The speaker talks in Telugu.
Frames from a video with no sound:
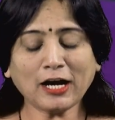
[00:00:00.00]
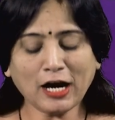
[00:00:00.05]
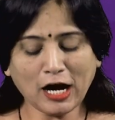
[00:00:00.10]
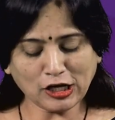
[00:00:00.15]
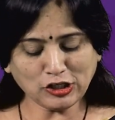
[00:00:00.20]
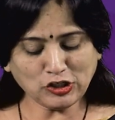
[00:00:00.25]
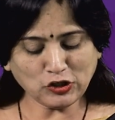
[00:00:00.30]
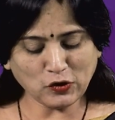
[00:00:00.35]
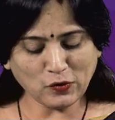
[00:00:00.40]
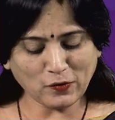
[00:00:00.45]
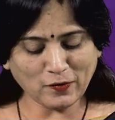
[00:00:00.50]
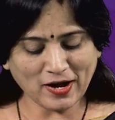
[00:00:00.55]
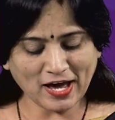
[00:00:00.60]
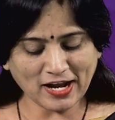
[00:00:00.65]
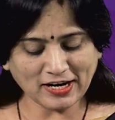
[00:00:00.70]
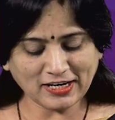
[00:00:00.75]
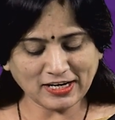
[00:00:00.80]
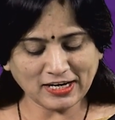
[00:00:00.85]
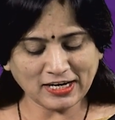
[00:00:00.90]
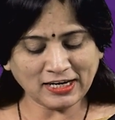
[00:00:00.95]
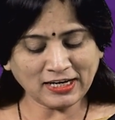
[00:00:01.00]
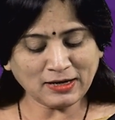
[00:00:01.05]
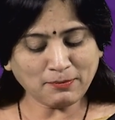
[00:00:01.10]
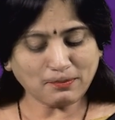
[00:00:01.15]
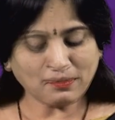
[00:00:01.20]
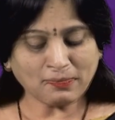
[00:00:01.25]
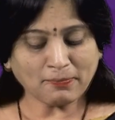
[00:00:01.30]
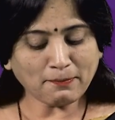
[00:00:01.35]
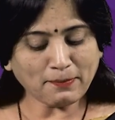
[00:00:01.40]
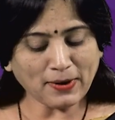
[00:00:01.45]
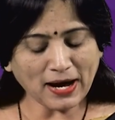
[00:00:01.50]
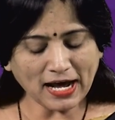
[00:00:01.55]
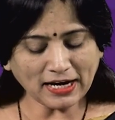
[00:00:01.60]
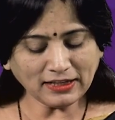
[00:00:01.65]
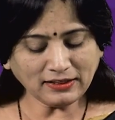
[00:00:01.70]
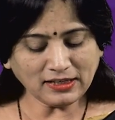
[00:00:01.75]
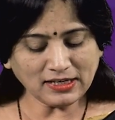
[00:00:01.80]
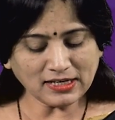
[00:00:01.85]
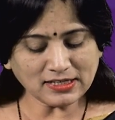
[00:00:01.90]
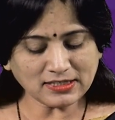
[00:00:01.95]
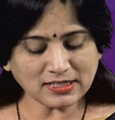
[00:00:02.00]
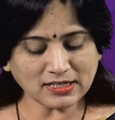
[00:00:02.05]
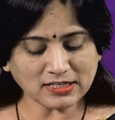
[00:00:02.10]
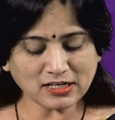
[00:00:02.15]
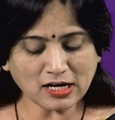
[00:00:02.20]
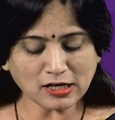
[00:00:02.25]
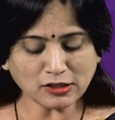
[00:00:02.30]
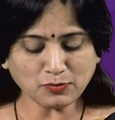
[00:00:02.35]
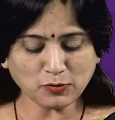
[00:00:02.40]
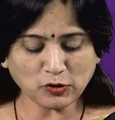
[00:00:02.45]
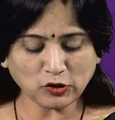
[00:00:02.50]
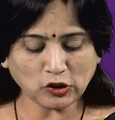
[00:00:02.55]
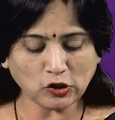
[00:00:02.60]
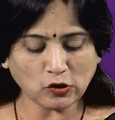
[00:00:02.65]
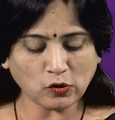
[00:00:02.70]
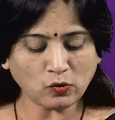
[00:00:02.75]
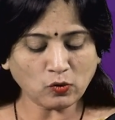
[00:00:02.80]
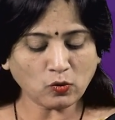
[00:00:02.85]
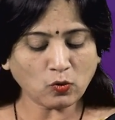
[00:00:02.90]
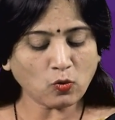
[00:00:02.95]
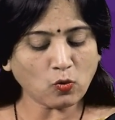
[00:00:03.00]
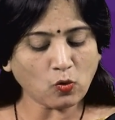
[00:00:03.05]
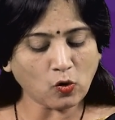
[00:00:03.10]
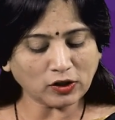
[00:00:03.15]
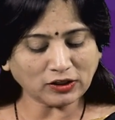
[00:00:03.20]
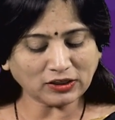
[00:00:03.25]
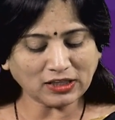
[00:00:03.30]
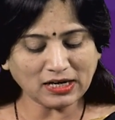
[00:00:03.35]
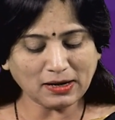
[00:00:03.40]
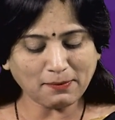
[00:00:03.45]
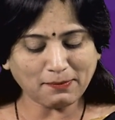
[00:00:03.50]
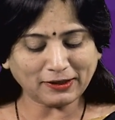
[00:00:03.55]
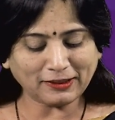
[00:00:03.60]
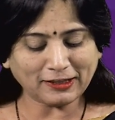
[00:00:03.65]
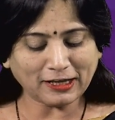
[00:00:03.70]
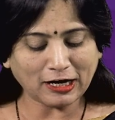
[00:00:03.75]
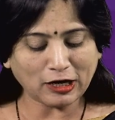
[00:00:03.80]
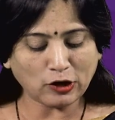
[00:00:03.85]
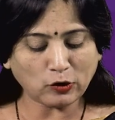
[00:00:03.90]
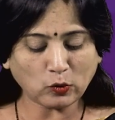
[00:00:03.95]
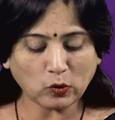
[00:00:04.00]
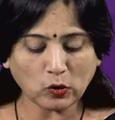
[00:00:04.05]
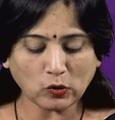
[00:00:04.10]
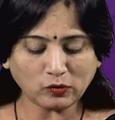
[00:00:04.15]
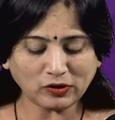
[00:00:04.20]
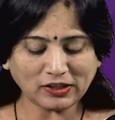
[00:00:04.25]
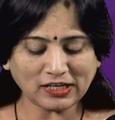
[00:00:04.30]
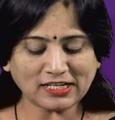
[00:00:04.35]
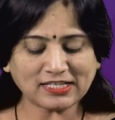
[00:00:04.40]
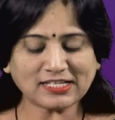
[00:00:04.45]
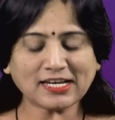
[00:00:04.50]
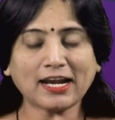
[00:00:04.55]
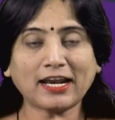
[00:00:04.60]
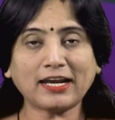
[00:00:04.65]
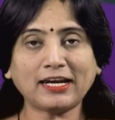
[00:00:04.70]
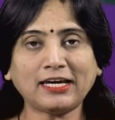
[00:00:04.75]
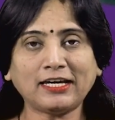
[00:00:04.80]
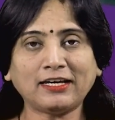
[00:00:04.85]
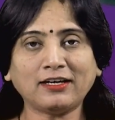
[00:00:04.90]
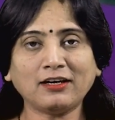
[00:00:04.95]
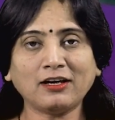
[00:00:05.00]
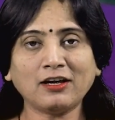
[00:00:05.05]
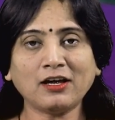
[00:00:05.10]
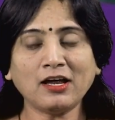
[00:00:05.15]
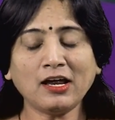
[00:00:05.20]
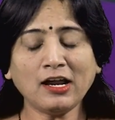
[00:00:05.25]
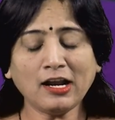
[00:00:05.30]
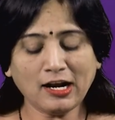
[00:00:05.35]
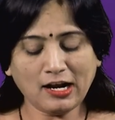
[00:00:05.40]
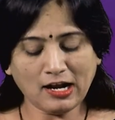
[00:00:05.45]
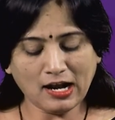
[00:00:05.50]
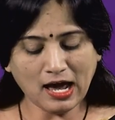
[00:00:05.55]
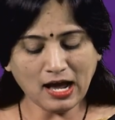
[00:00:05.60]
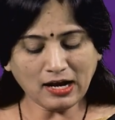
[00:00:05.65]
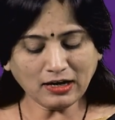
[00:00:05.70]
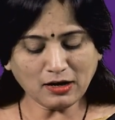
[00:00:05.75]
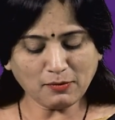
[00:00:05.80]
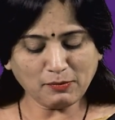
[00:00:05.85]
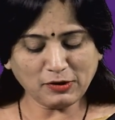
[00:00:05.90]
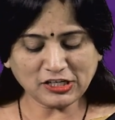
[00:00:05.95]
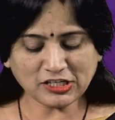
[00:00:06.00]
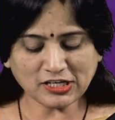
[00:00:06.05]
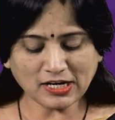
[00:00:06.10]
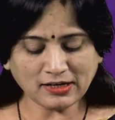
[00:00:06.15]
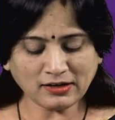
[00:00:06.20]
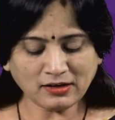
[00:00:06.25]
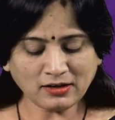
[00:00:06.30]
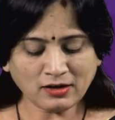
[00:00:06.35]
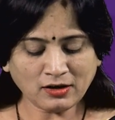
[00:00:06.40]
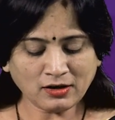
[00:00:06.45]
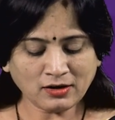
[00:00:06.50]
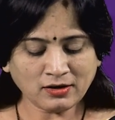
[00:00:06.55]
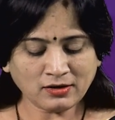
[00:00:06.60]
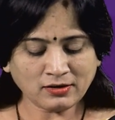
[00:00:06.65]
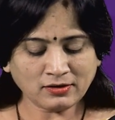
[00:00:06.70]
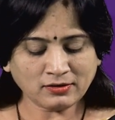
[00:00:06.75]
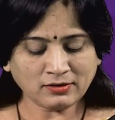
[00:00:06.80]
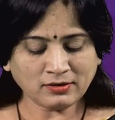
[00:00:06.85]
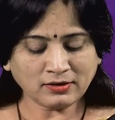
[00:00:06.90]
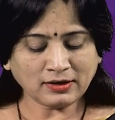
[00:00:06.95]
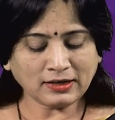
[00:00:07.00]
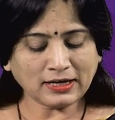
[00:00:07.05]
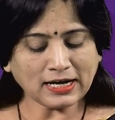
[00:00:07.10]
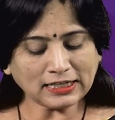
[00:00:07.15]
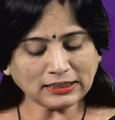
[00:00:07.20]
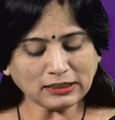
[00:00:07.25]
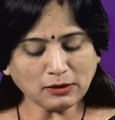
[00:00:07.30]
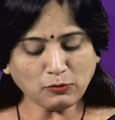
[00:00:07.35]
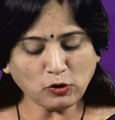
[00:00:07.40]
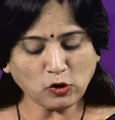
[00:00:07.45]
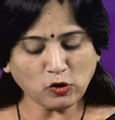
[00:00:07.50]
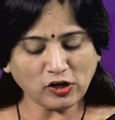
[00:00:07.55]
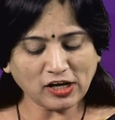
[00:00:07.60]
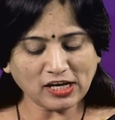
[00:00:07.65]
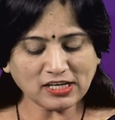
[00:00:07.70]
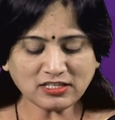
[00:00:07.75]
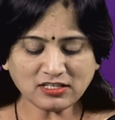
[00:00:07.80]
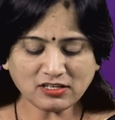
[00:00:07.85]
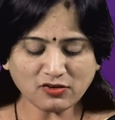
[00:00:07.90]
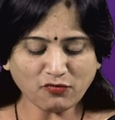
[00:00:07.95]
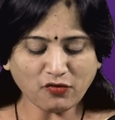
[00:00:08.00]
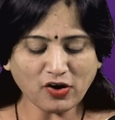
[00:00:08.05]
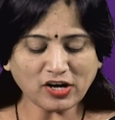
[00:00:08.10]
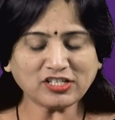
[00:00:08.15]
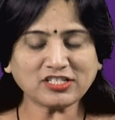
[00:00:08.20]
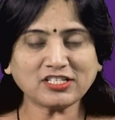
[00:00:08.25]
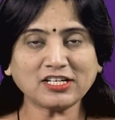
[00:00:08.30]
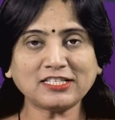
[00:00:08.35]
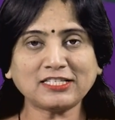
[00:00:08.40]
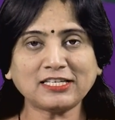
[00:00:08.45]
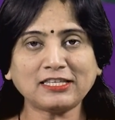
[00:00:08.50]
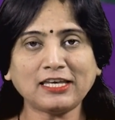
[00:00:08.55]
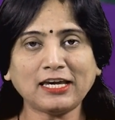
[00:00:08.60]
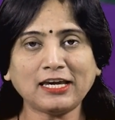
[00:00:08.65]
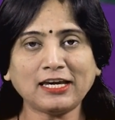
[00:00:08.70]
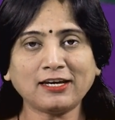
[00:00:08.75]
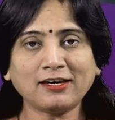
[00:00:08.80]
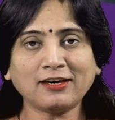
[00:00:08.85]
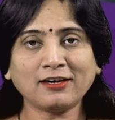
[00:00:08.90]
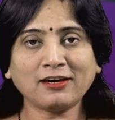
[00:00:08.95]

కాచుకోవడానికి భారతీయ శిక్షాస్మృతిలో కొత్త నిబంధనలను కొలువు తీర్చాలని లా కమిషన్ గతంలోనే సిఫార్సు చేసింది